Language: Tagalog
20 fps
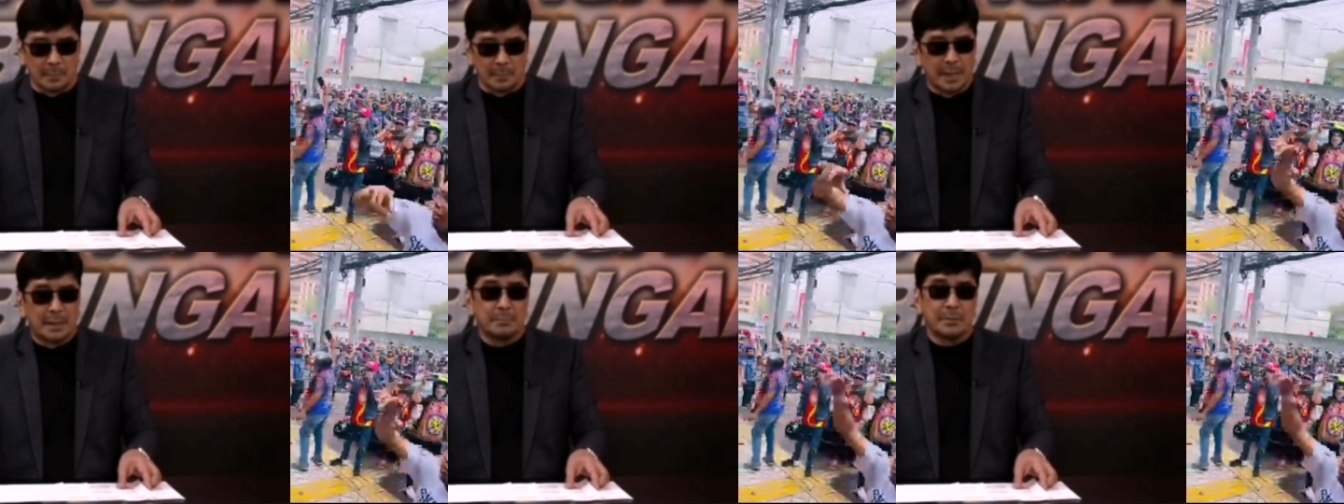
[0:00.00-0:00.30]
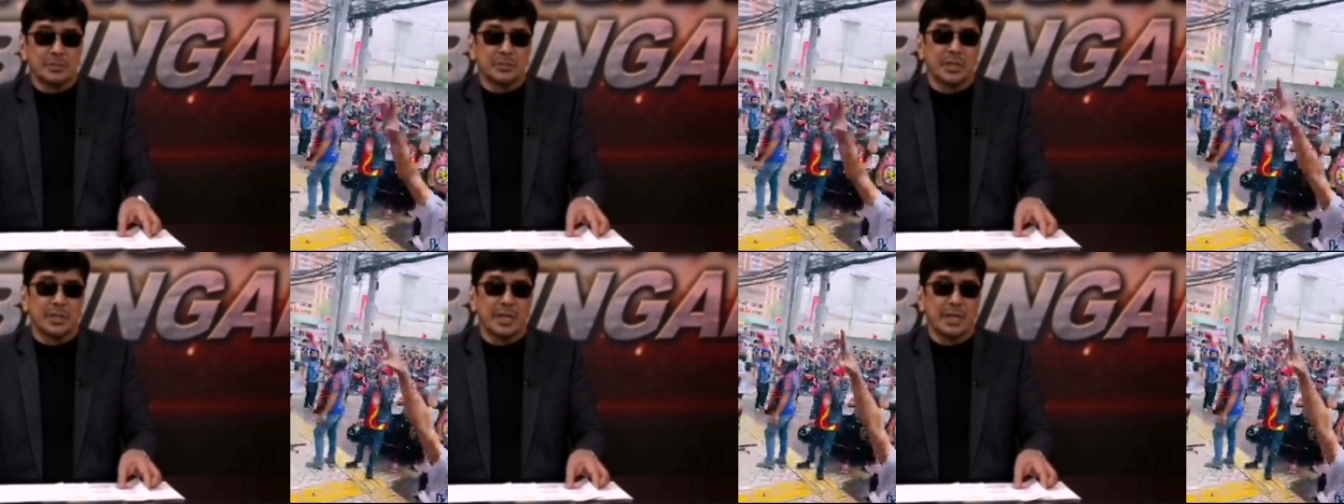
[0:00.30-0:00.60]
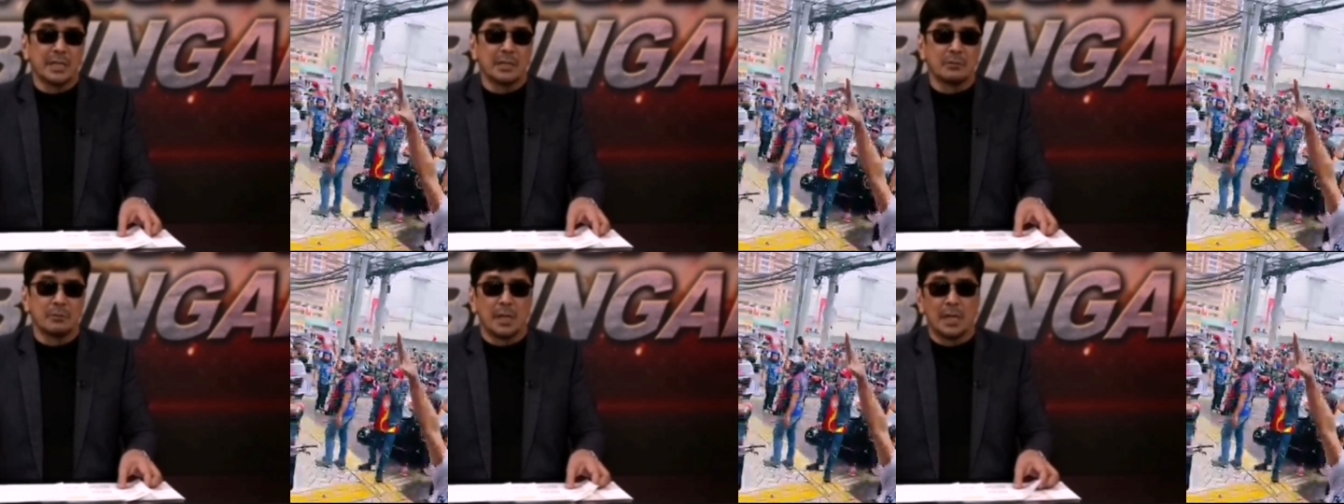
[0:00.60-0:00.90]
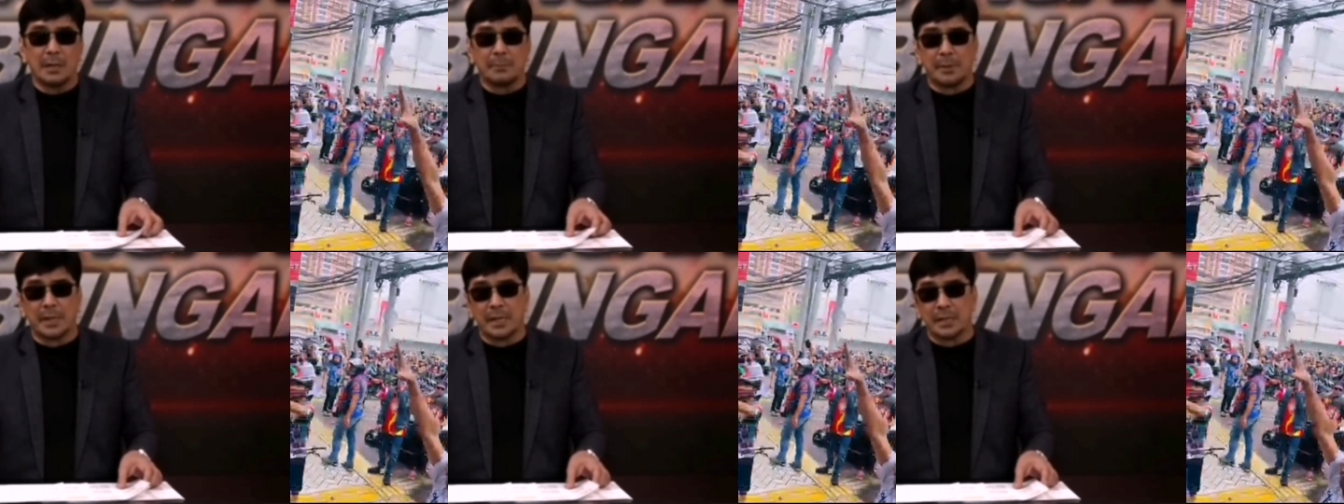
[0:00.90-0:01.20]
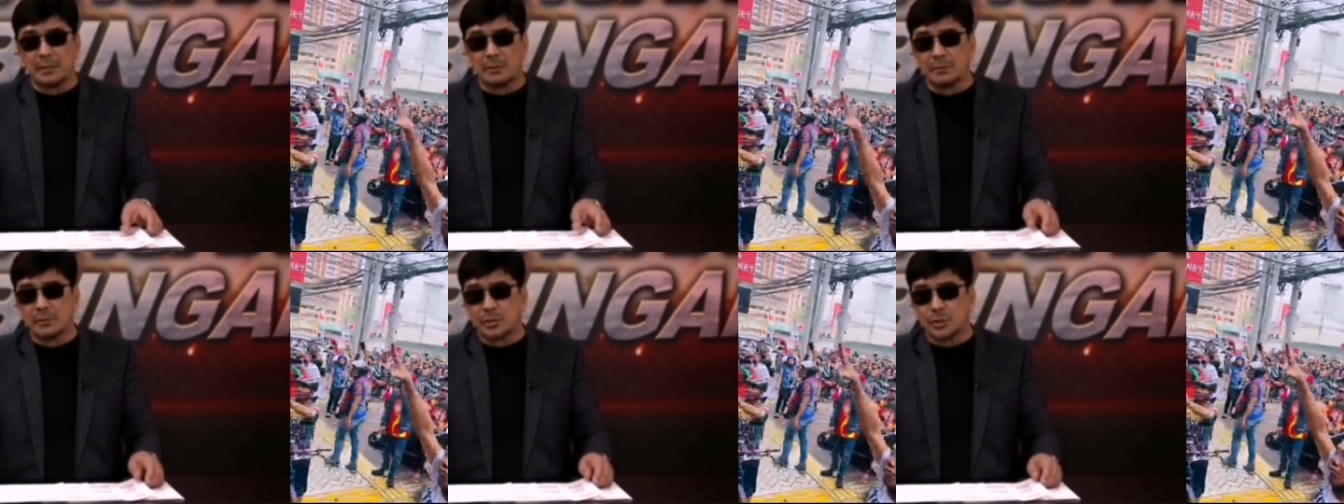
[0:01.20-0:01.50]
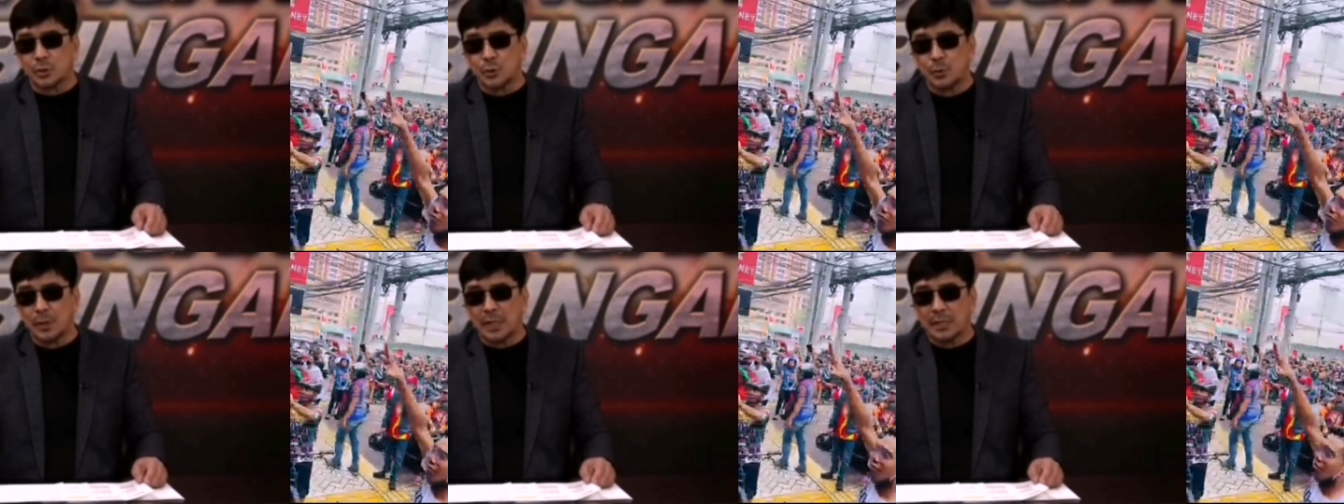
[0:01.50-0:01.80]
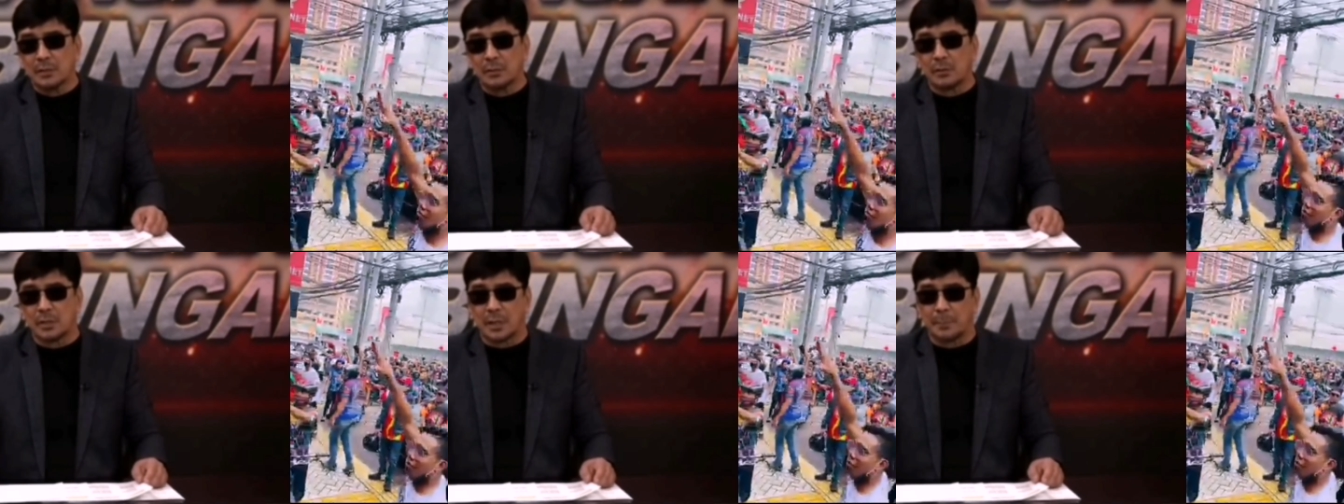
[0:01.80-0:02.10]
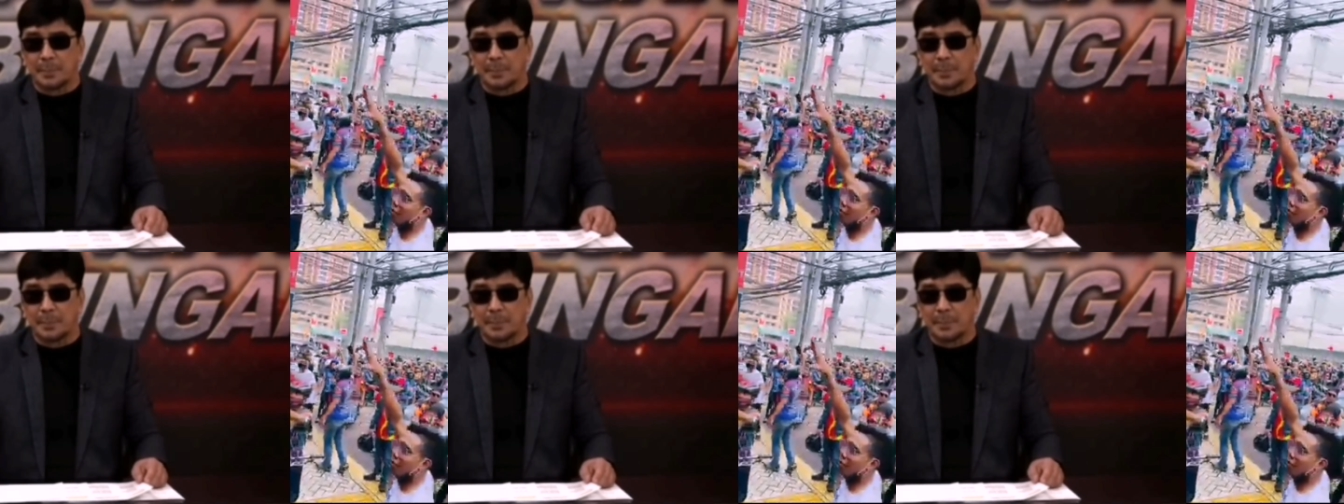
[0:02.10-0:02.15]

eh babasahin ko lamang yung sulat ho